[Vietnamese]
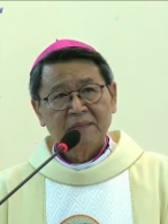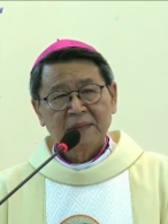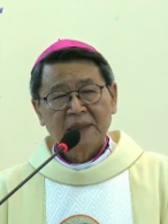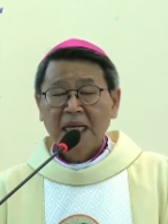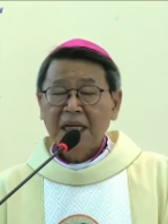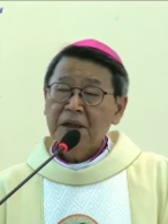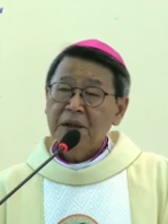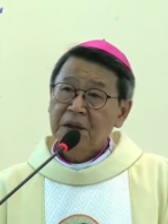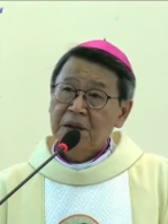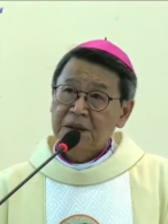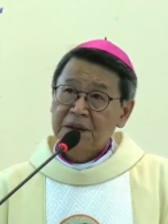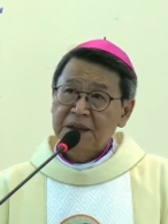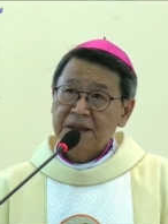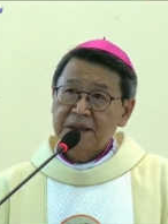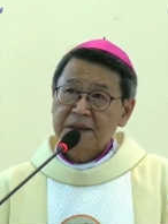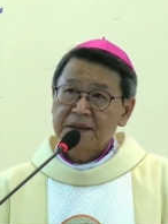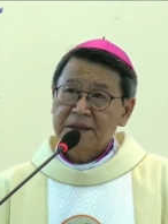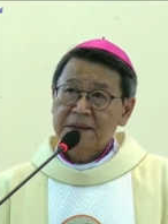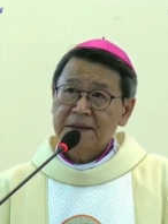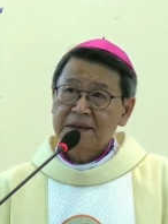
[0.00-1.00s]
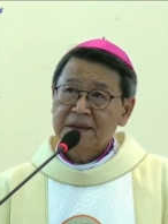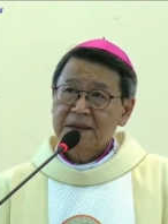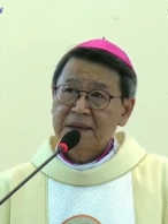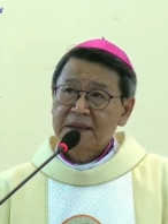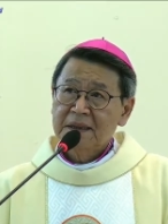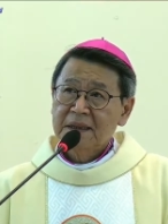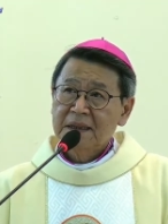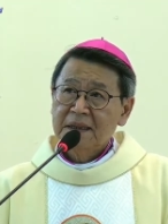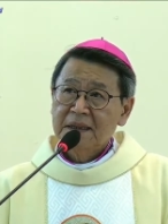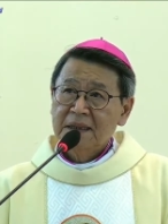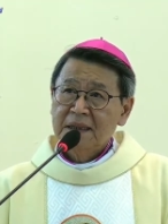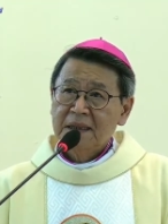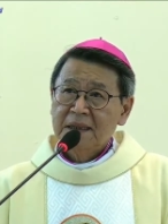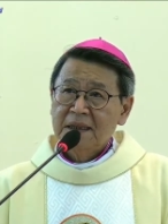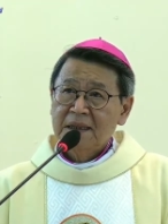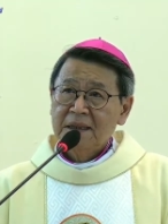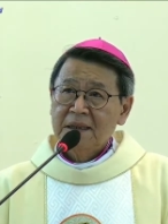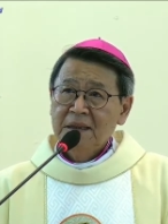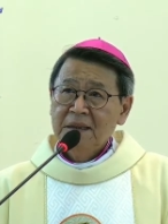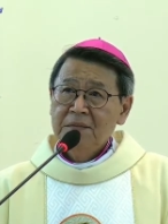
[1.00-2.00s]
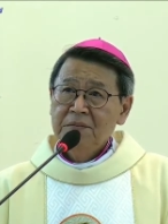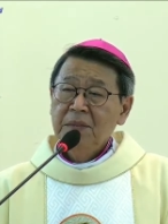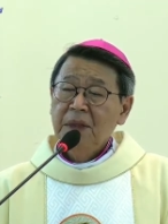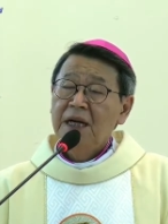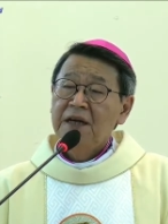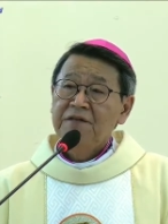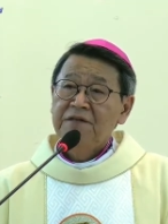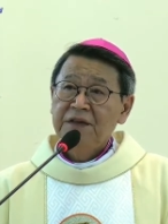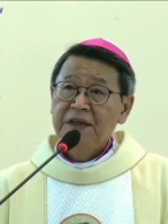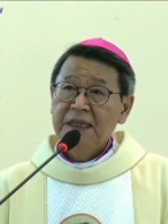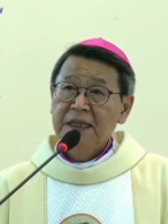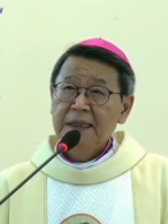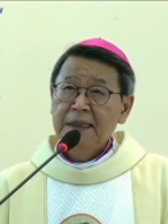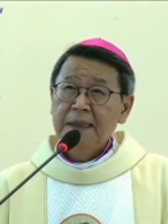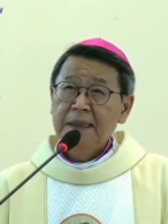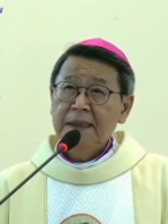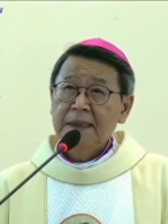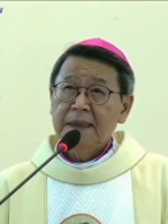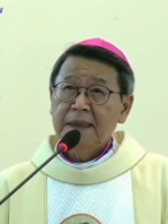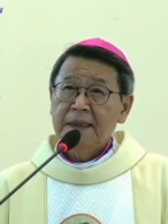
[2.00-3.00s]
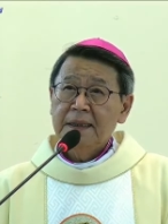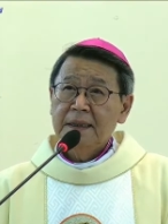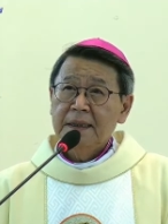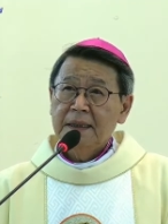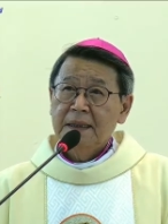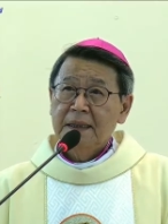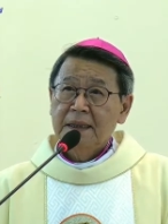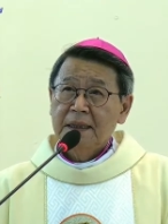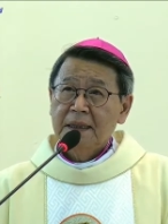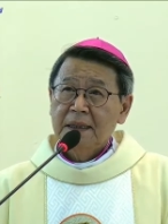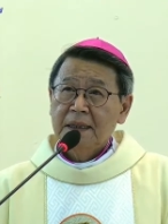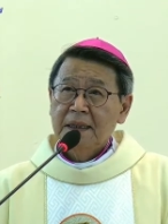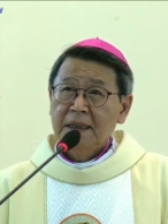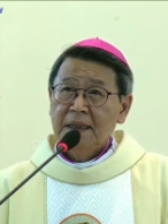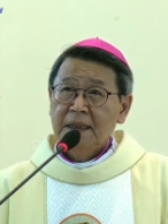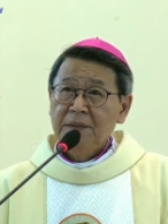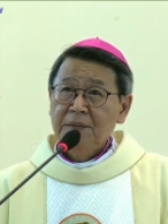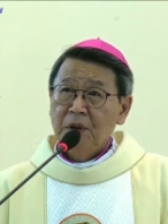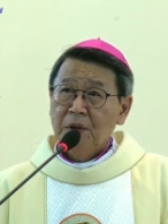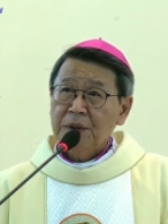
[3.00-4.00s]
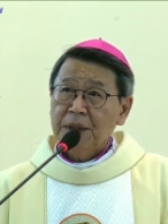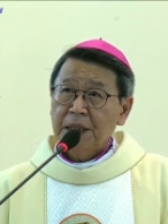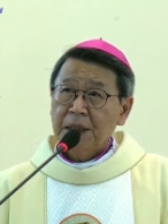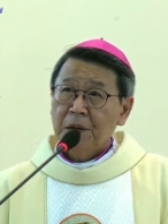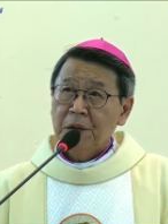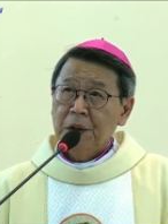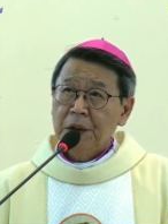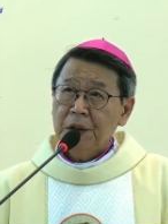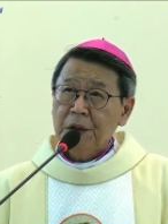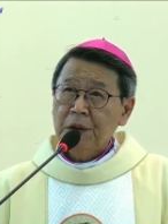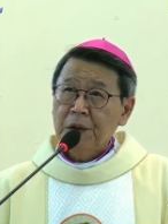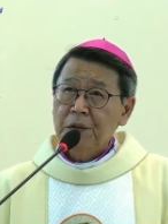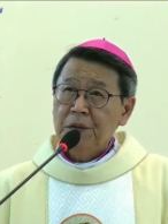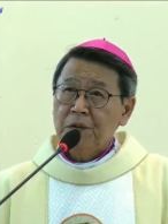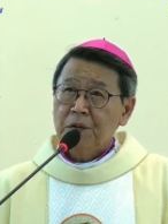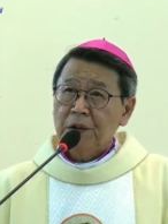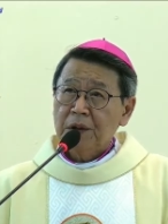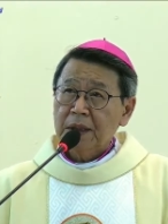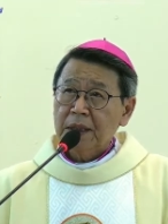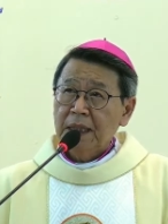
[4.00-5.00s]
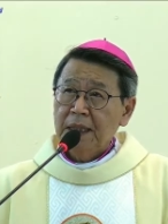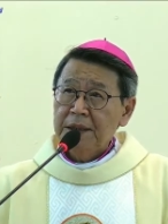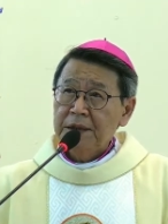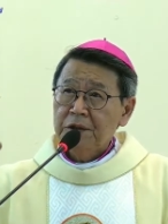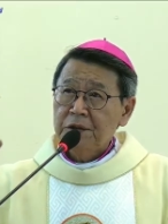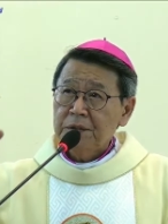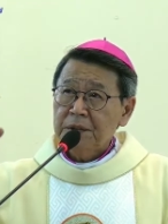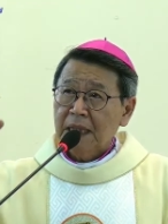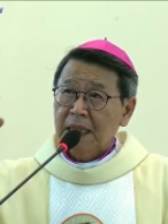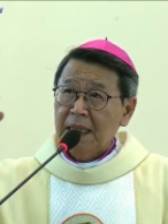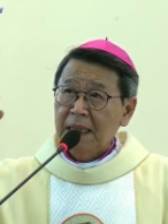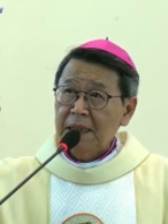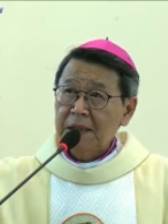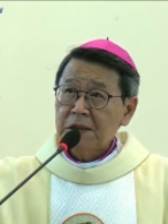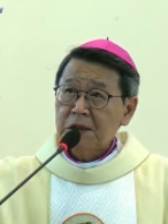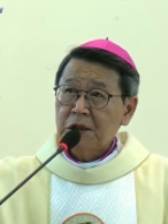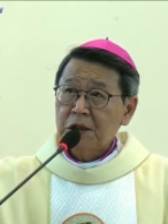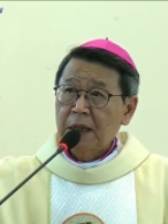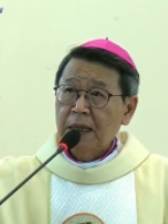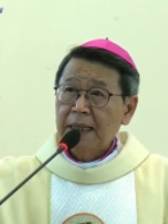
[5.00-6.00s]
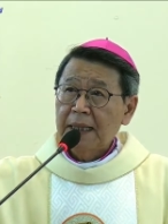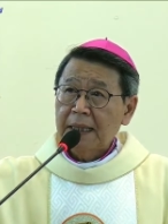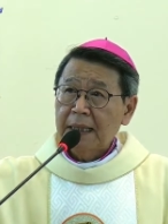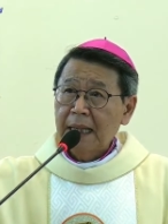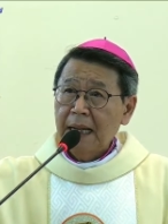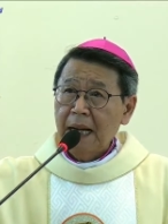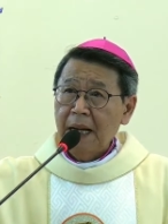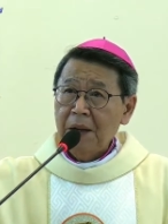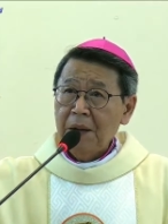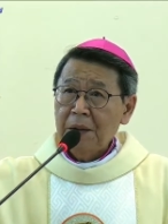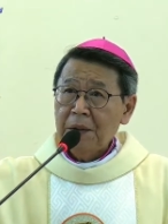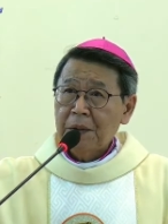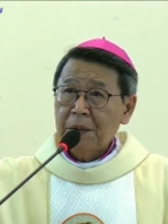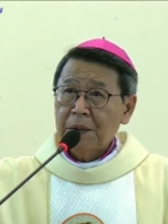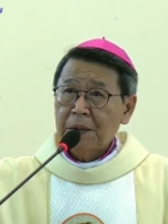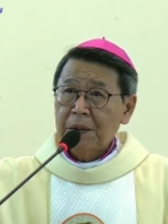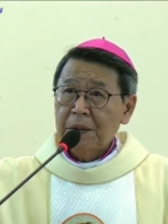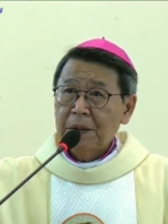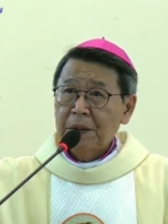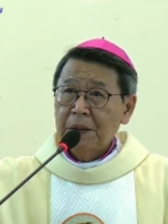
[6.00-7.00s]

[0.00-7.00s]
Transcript: Thế rồi, bởi vì mục đích cuối cùng cuộc đời chúng ta là trời cao,